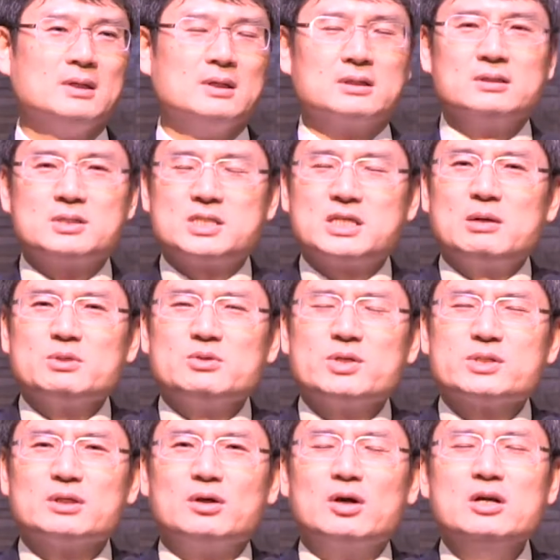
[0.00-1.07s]
그
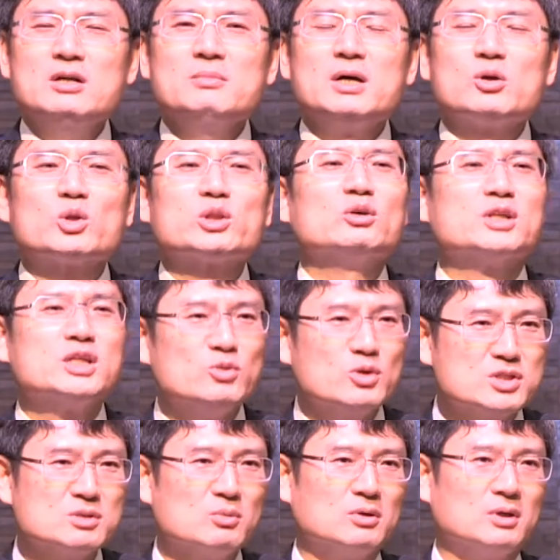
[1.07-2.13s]
시아버지에서 얼마나 어렸던
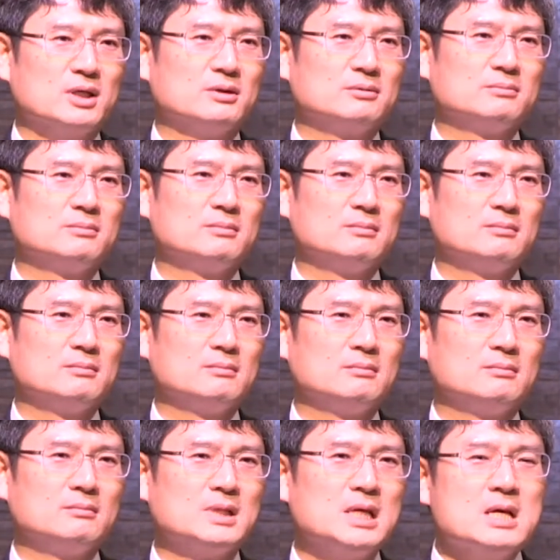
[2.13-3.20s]
기도인지 몰라요.
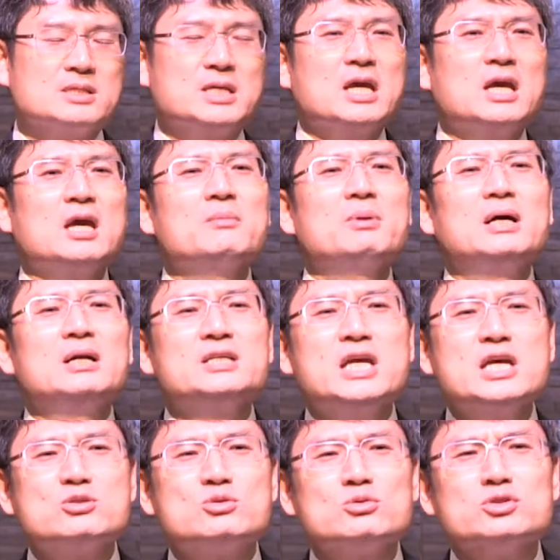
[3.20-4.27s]
제발
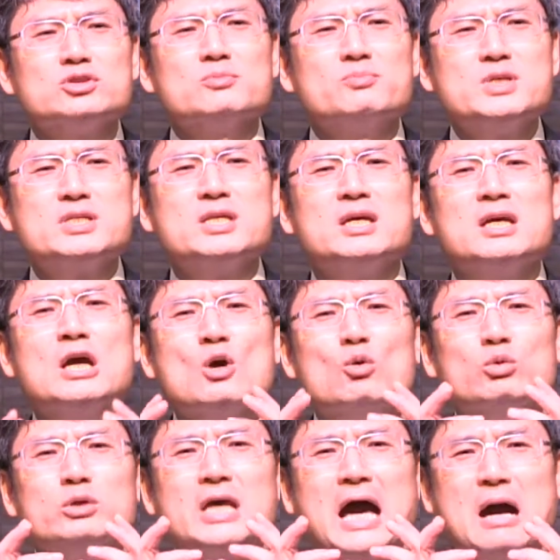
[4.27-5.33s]
예수 그리스도의 빛이
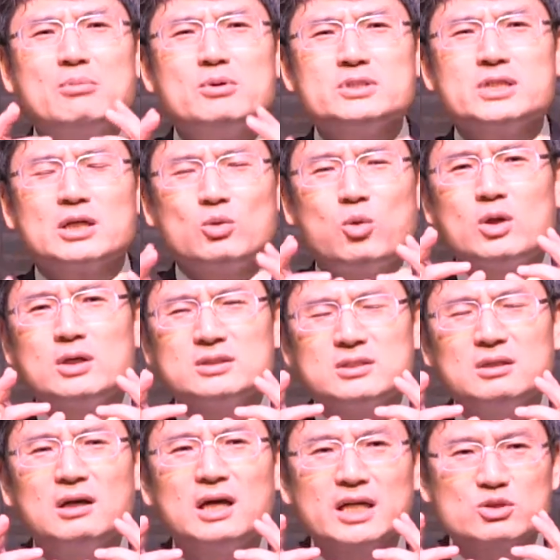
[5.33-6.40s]
우리 아버지에게 돌아,
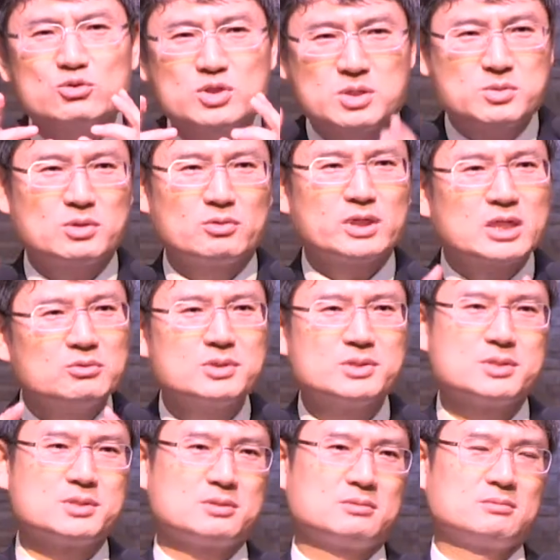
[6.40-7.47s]
들어가게 주십시오.
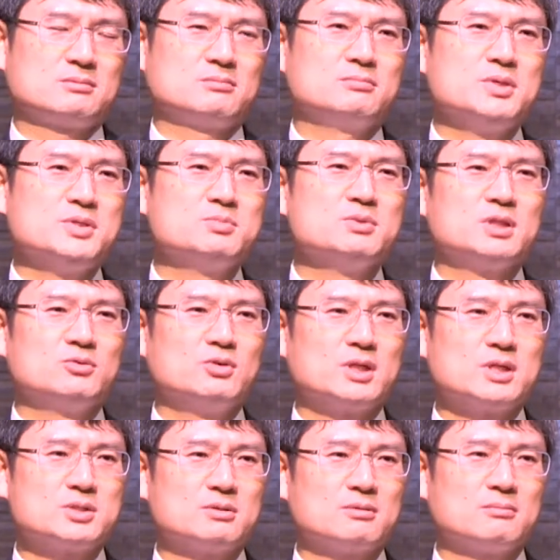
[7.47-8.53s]
기도했었어요. 몇십 년
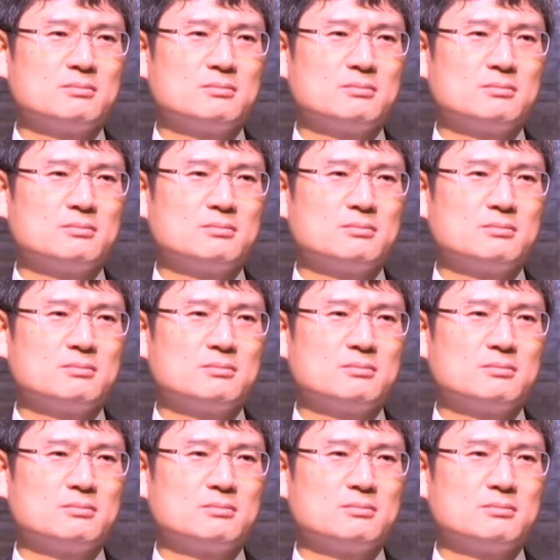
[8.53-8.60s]
기도했죠.